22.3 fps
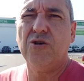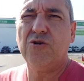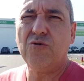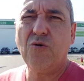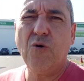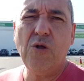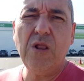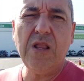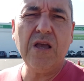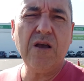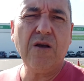
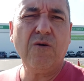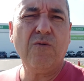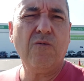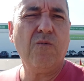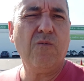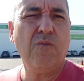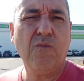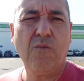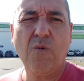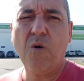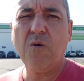escolher
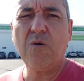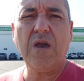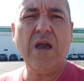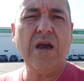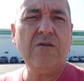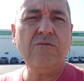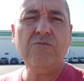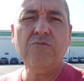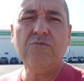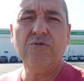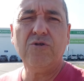
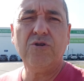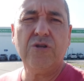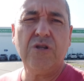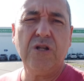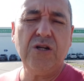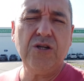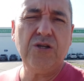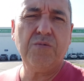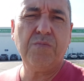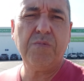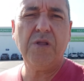qualquer um dos
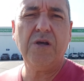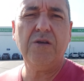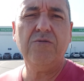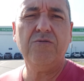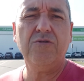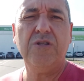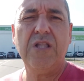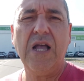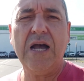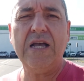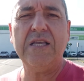três
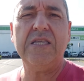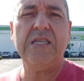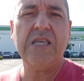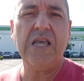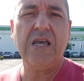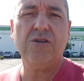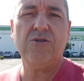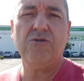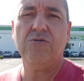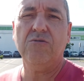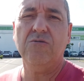planos dá
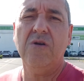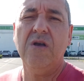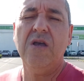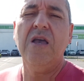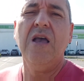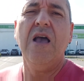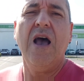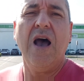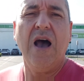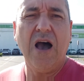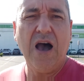acesso
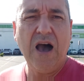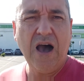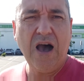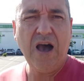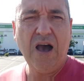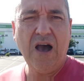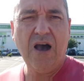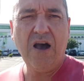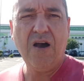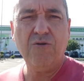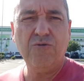
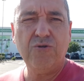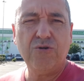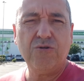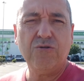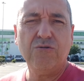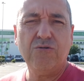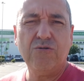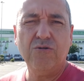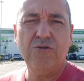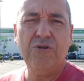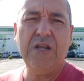a, aos
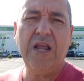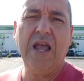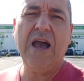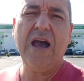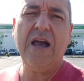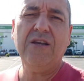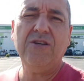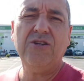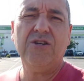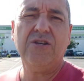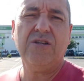
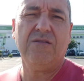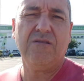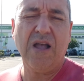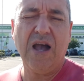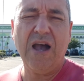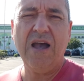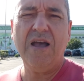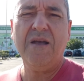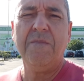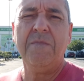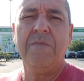tutoriais,
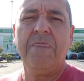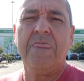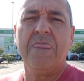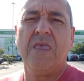tá?